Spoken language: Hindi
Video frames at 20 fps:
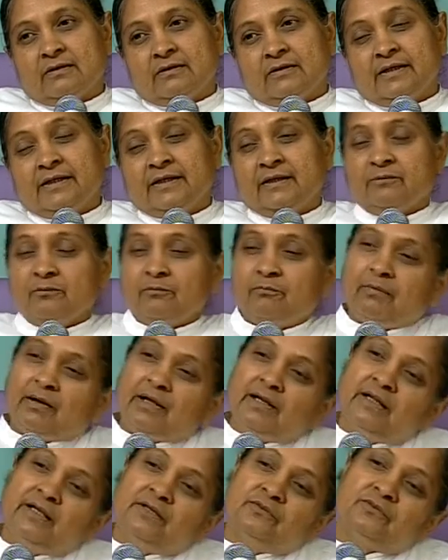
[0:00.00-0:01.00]
लेकिन वो
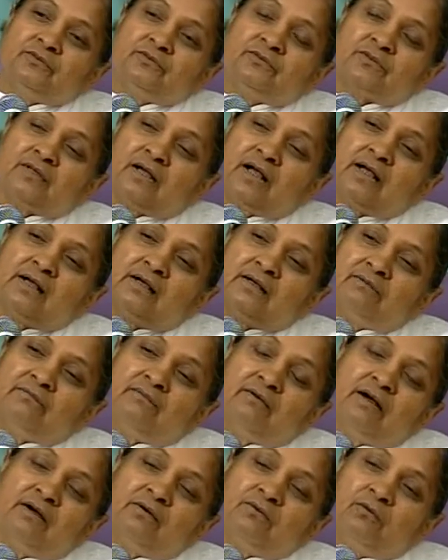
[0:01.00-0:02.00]
पहले उसका
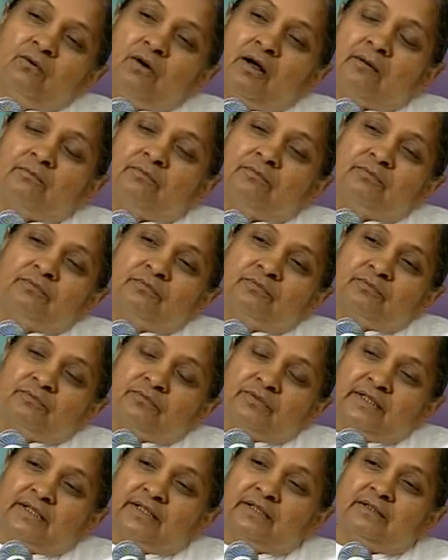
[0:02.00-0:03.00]
वहाँ वो आप
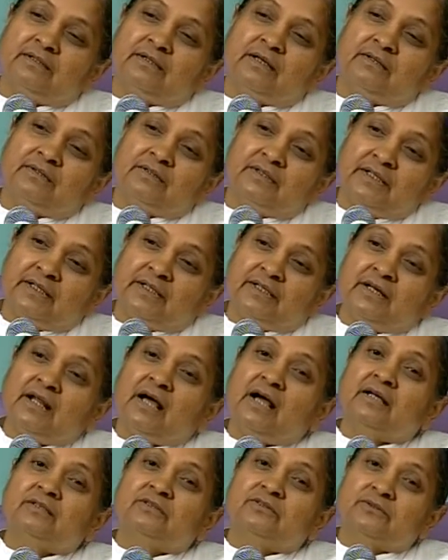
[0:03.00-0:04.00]
देख
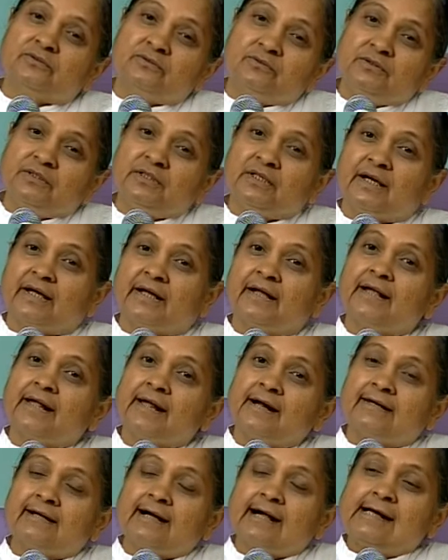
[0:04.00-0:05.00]
देखना ज़रूरी है
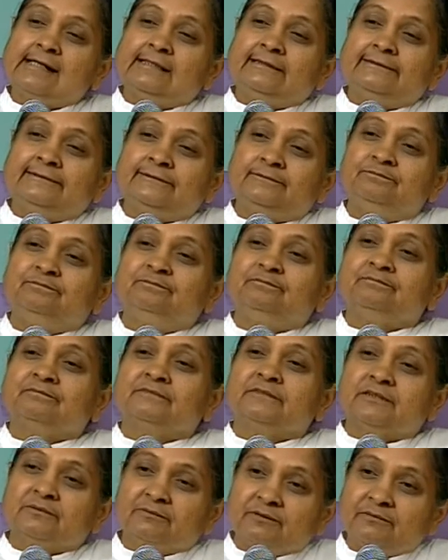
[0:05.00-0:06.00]

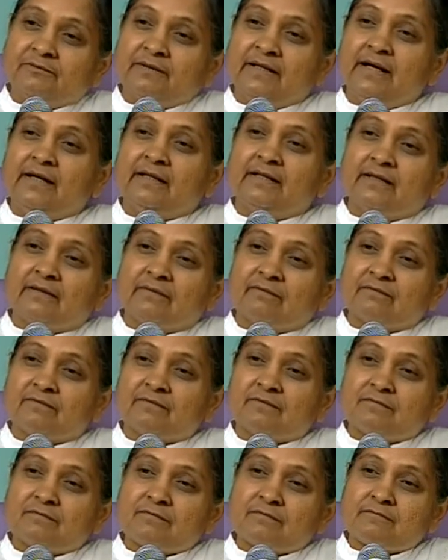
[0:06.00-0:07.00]
समझ में आया ना
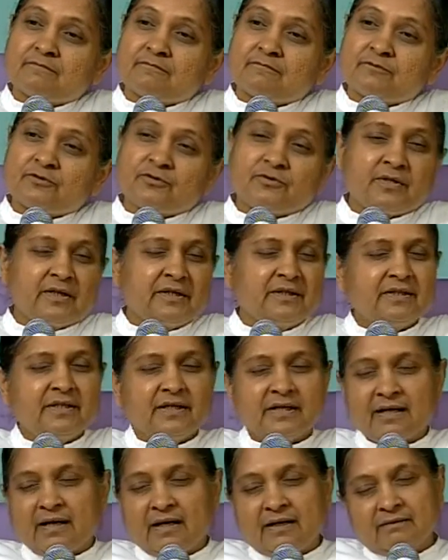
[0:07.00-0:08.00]
जो नहीं
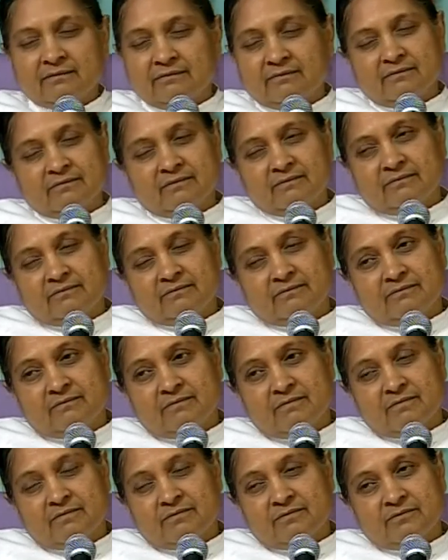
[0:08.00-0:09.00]
देखा है
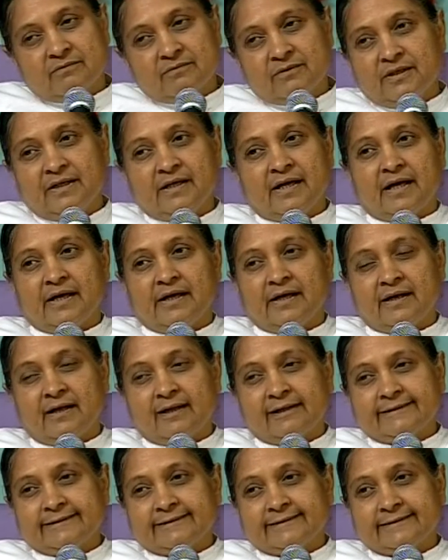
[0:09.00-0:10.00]
वो नहीं आएगा